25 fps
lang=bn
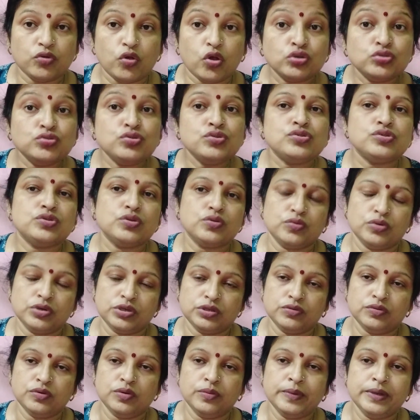অসুস্থ করে
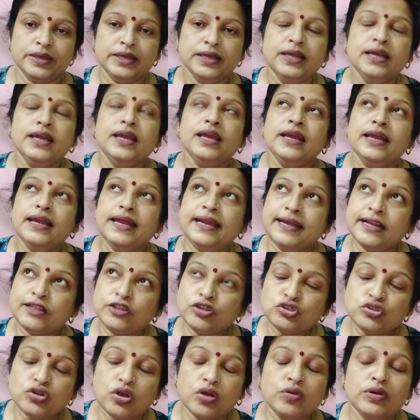তুলবে এটা
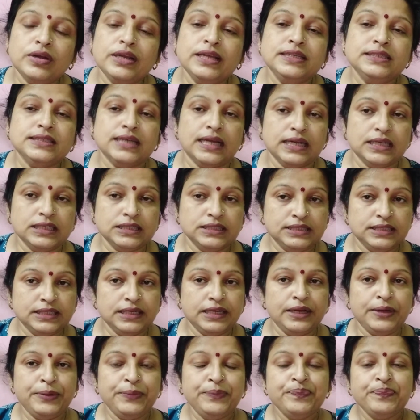তো সকলেই জানেন
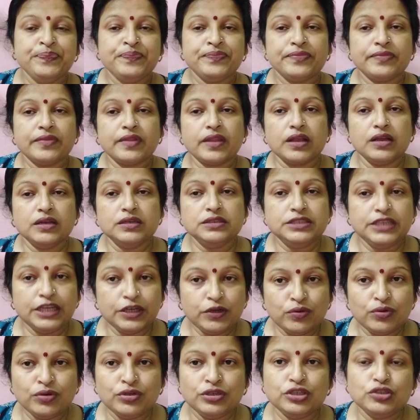যে যে
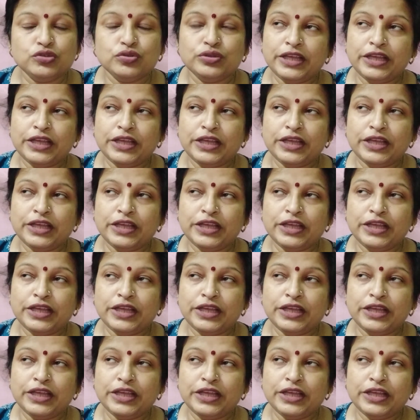কোনো কিছু